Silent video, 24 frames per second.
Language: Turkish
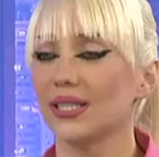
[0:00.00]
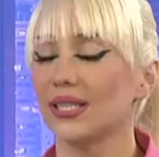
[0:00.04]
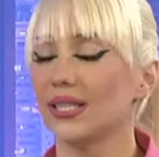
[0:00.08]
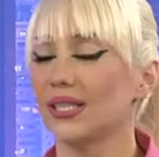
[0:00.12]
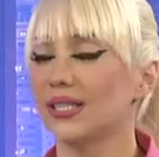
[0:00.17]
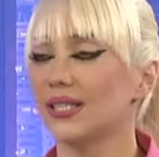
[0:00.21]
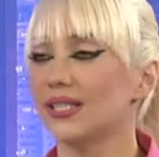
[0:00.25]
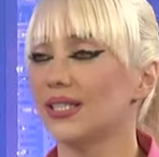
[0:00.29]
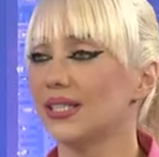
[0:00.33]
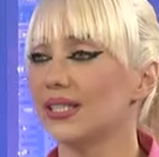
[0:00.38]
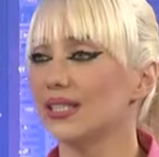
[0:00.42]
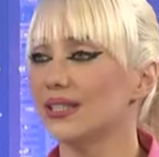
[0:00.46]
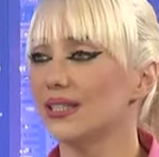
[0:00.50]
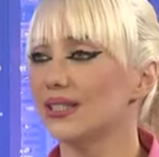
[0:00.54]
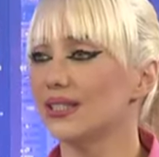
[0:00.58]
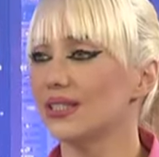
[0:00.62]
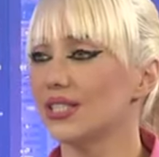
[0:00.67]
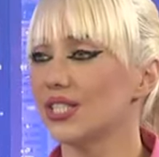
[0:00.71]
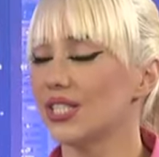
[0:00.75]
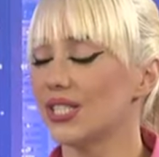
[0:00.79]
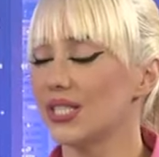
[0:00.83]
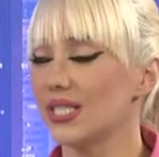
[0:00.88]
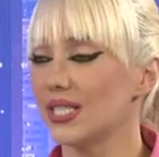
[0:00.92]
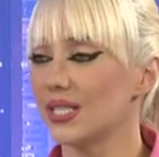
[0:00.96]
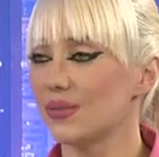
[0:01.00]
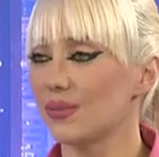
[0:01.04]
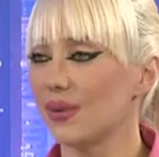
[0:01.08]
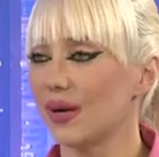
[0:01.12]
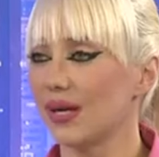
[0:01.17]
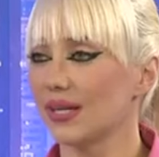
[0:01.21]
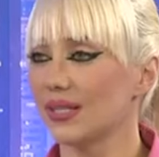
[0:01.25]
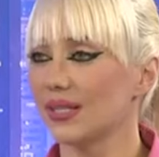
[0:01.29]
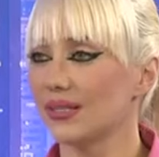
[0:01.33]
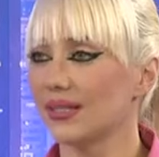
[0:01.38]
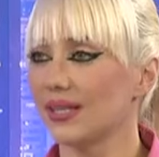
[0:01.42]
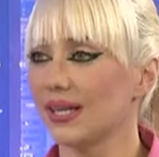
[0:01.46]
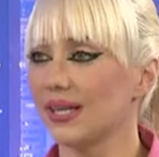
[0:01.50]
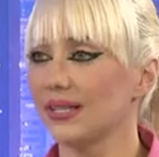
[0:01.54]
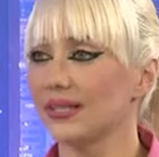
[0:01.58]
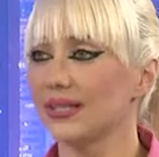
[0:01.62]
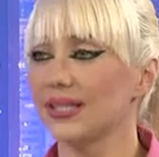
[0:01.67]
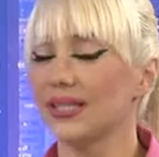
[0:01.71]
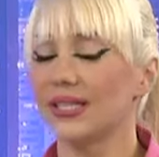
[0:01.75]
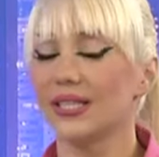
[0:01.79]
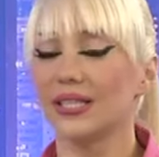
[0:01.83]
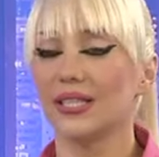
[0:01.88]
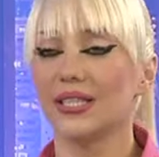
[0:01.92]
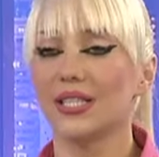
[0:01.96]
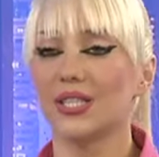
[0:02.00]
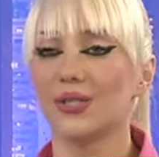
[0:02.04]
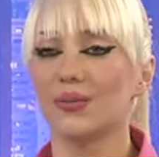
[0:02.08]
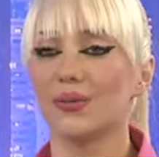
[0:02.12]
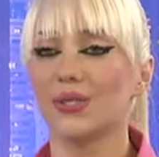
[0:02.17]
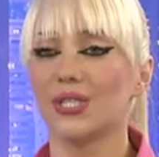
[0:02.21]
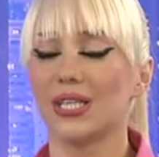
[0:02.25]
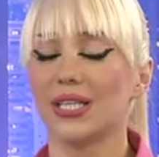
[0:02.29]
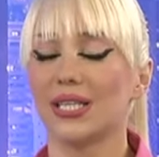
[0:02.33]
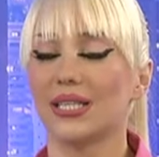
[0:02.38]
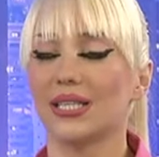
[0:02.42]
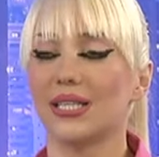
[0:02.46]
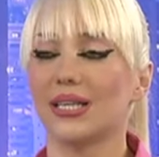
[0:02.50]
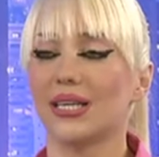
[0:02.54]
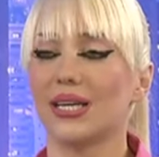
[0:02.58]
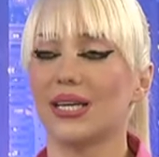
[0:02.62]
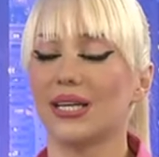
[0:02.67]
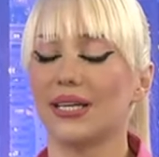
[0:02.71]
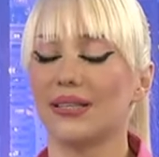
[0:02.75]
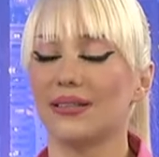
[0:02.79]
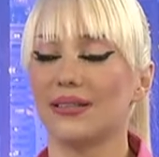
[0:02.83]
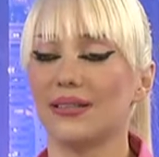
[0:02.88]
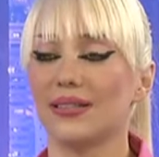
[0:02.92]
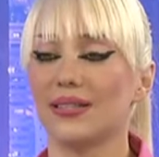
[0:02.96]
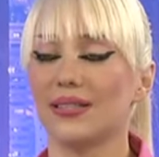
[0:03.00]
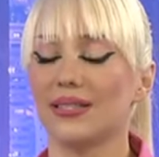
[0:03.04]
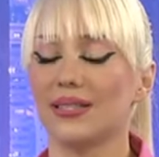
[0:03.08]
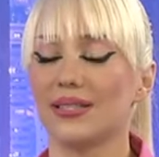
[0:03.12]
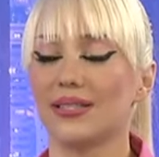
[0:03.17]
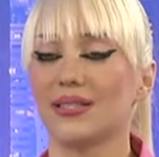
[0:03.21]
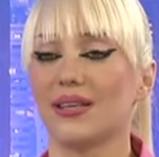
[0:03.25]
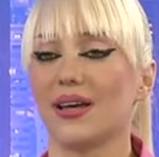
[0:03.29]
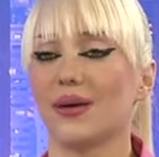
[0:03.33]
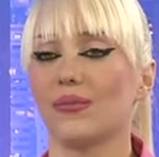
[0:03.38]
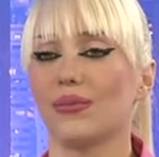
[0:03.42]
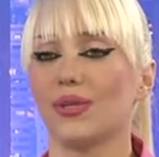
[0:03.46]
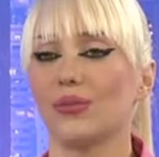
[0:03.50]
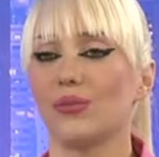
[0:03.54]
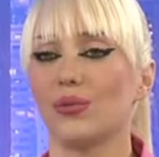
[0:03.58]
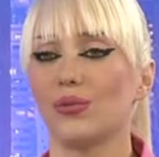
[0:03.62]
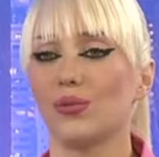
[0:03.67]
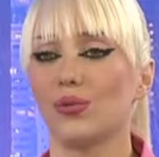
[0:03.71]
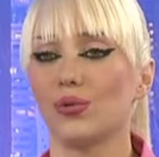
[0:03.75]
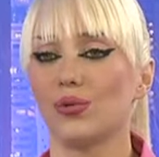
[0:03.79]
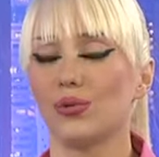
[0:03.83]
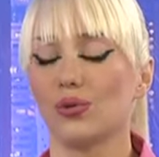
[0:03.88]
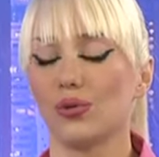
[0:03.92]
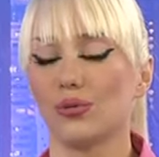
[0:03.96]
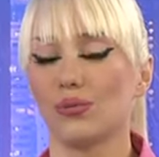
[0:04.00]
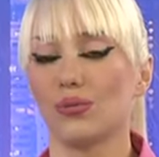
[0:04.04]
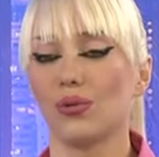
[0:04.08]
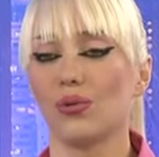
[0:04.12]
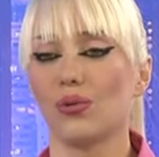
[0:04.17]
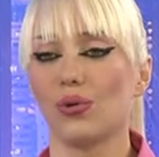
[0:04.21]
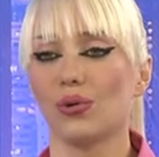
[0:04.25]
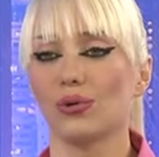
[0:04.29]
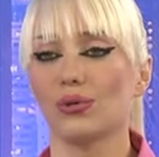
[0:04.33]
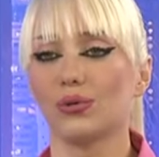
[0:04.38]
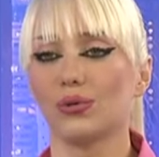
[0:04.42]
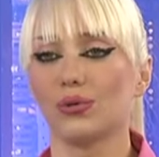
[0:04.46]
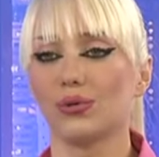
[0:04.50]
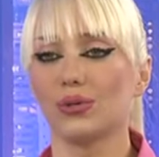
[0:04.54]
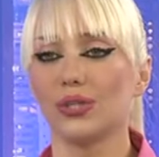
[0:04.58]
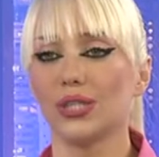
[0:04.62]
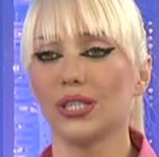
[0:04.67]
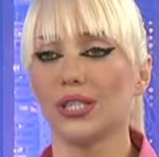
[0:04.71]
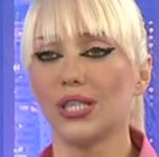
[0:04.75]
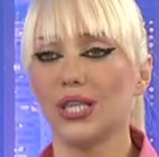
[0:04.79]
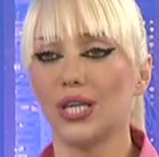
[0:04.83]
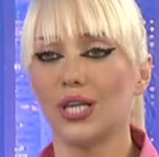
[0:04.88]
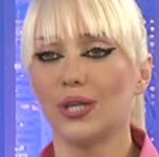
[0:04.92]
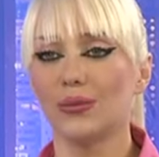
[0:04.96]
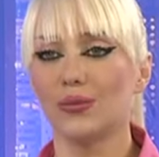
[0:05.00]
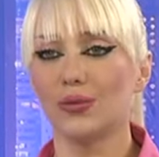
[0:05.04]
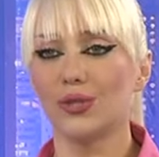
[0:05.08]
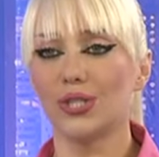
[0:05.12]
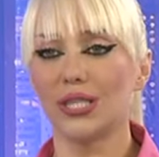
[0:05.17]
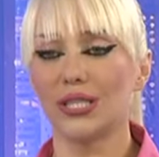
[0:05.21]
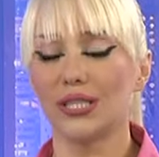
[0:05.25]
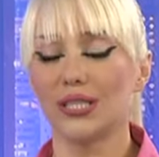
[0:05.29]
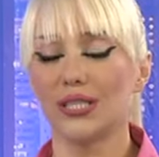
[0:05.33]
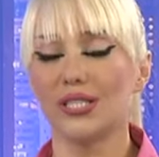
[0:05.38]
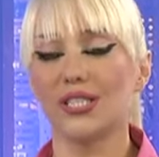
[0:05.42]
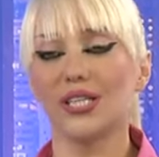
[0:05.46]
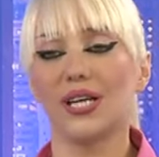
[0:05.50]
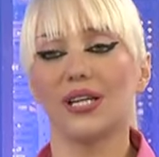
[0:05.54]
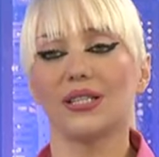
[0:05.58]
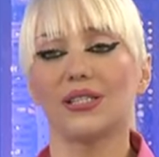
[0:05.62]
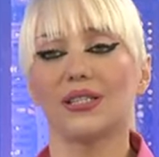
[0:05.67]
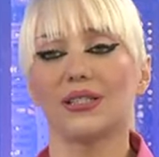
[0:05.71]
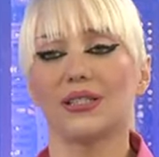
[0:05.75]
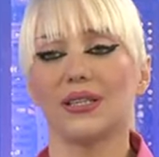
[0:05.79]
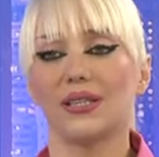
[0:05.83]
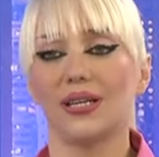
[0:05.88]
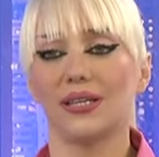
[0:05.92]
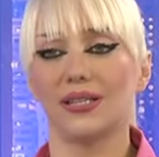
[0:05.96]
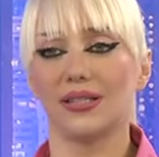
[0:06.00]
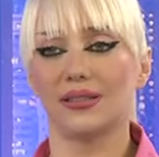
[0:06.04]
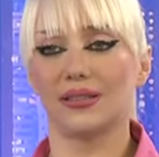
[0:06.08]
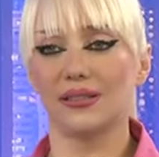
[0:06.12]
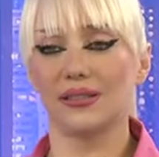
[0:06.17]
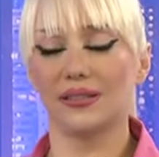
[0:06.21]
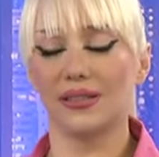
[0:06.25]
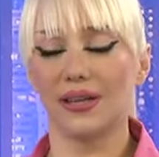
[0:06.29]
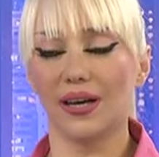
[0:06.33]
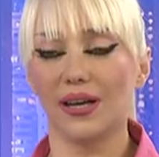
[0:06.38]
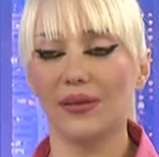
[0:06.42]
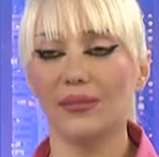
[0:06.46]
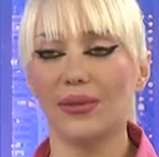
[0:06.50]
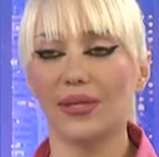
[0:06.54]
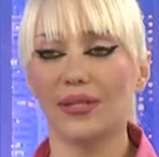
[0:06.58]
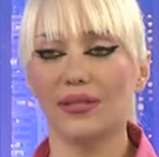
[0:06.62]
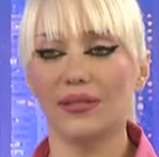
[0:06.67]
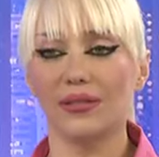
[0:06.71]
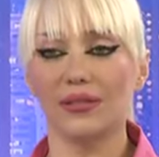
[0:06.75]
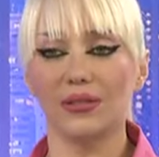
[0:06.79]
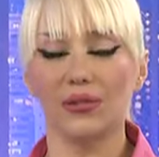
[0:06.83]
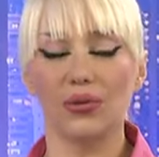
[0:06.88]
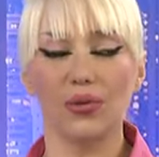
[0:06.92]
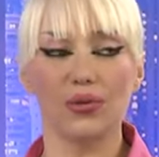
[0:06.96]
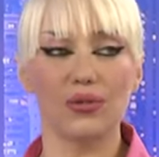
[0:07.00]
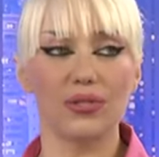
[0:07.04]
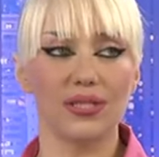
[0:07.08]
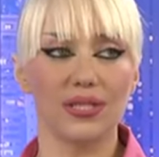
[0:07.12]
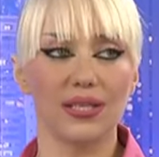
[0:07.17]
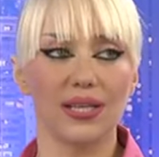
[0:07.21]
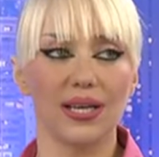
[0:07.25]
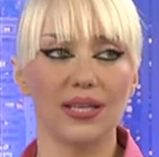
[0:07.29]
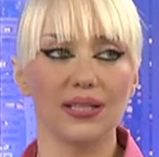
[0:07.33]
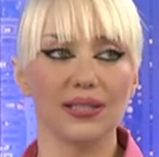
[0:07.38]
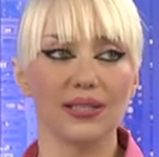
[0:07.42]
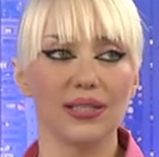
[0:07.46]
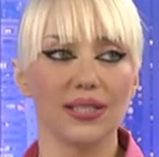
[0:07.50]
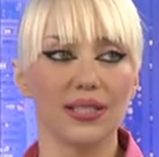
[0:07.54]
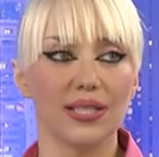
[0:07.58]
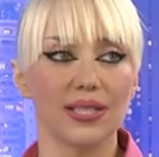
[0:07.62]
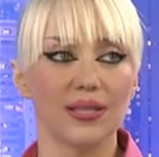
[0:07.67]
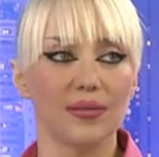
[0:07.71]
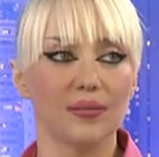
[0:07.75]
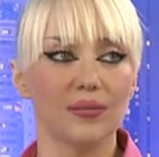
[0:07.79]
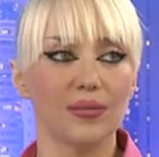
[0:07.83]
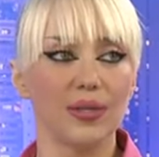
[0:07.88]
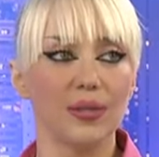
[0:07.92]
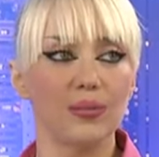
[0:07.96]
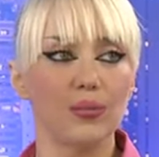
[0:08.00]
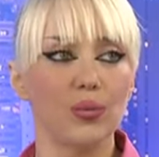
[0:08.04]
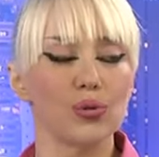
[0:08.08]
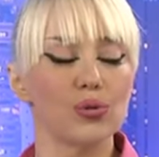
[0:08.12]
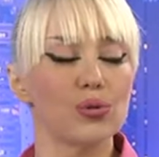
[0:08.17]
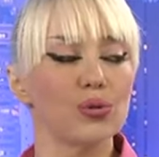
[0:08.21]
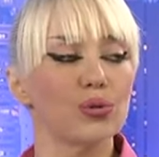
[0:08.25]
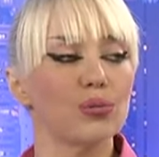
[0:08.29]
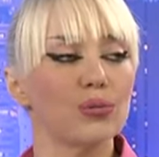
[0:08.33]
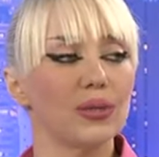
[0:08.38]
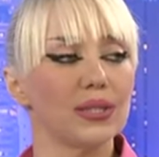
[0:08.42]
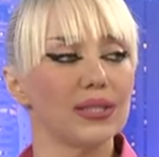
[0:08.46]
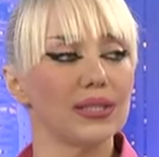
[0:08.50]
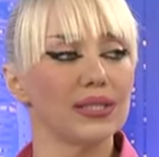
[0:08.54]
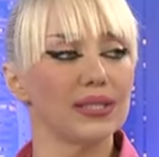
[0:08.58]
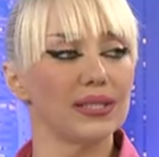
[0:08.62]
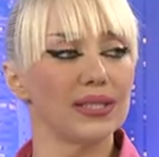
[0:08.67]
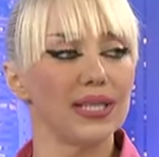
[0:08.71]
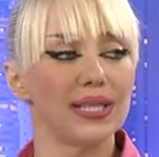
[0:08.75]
yaratılışı ispat eden hiçbir şekilde genetik sistemde bir bozulma olduğunda bu şekilde canlıların hayatını kaybettiğini gösteren bir bozulmadır.